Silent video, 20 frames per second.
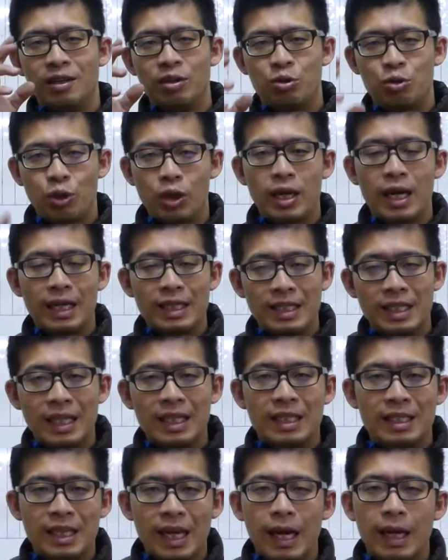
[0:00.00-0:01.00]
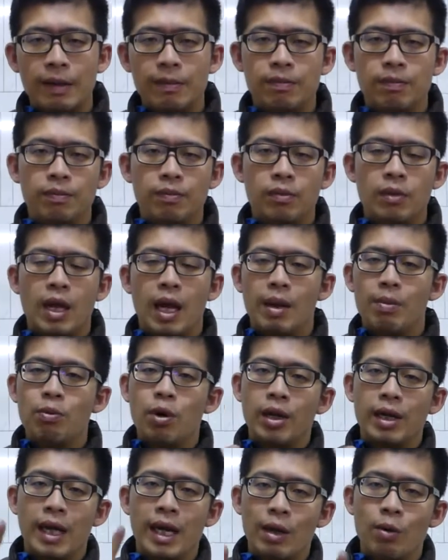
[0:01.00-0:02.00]
虽然现在 M
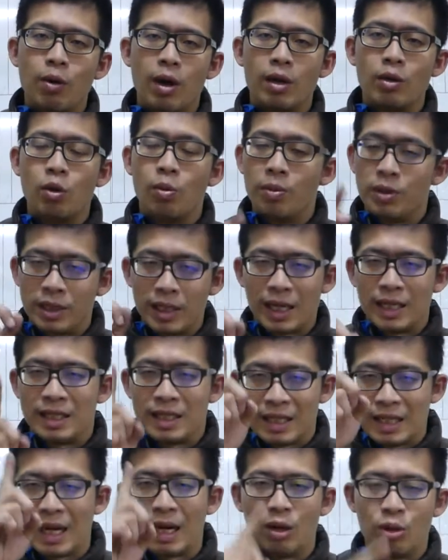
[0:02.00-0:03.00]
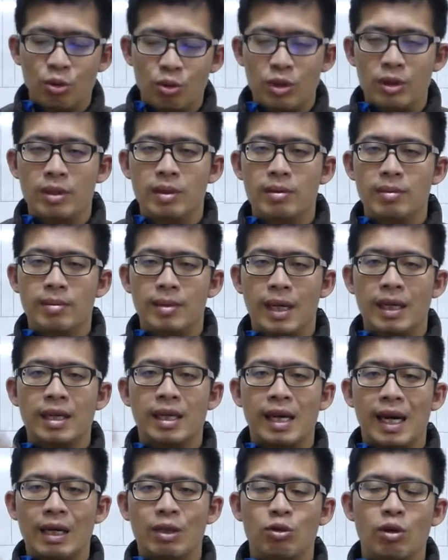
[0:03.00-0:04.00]
One A One，我们现在先来论它的
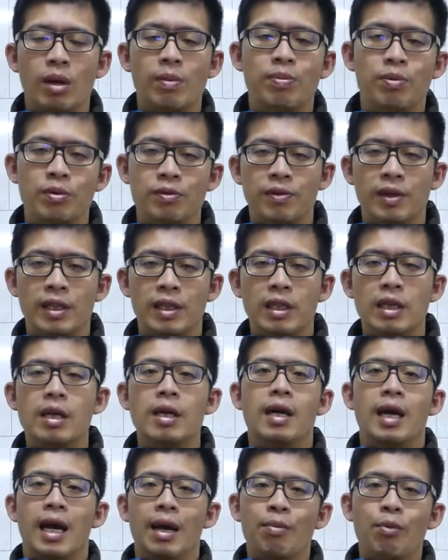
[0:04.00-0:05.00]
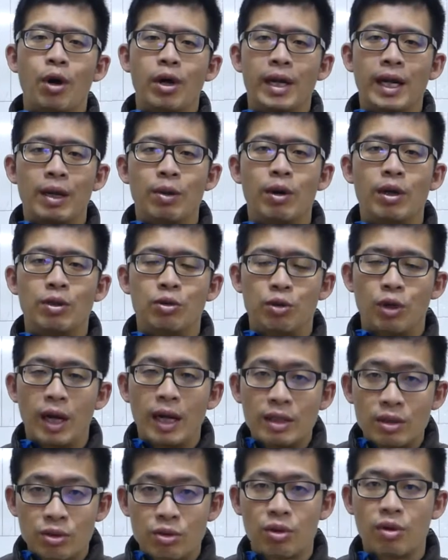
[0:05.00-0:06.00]
改装部分。M1A1 虽
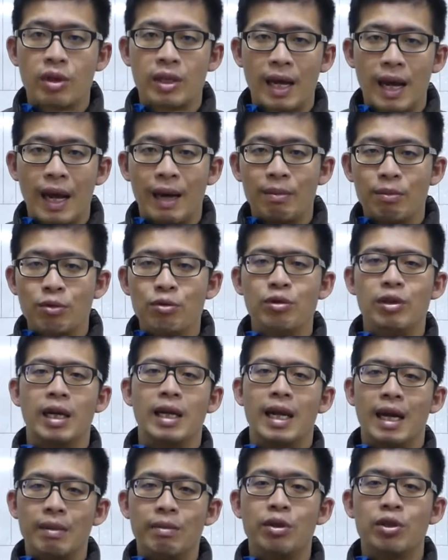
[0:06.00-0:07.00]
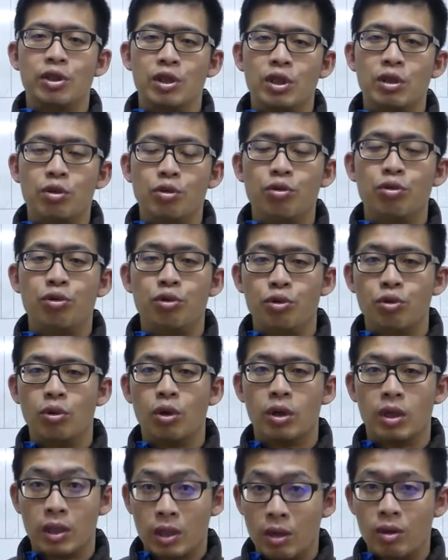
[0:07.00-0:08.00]
然说它目前还没有试出许
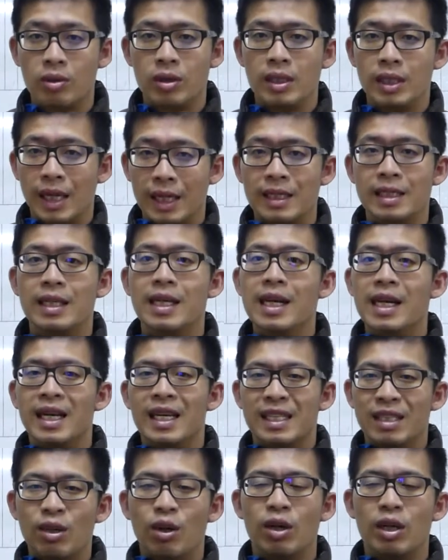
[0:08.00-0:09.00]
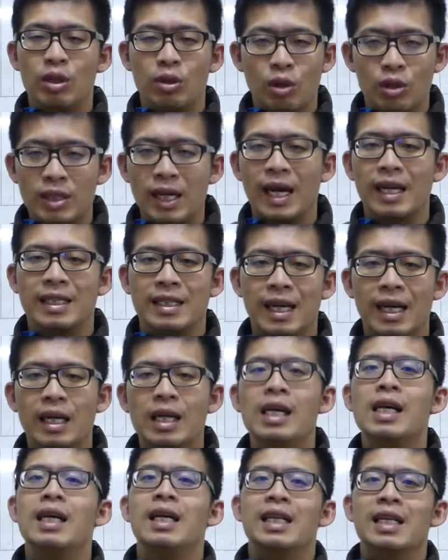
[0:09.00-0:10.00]
多的东西，但是已经有很多厂
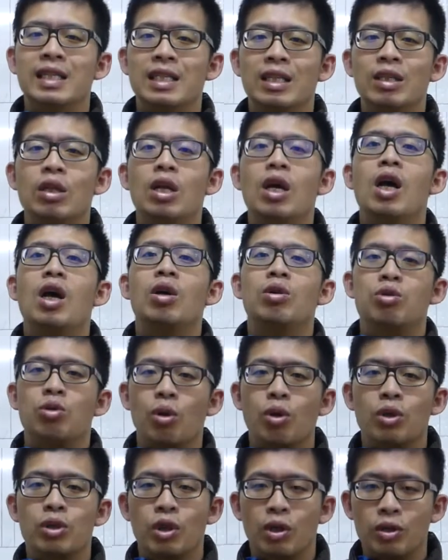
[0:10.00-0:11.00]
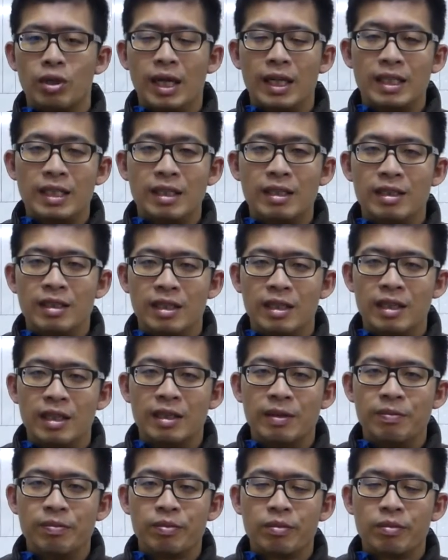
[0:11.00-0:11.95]
商已经着手在进行了。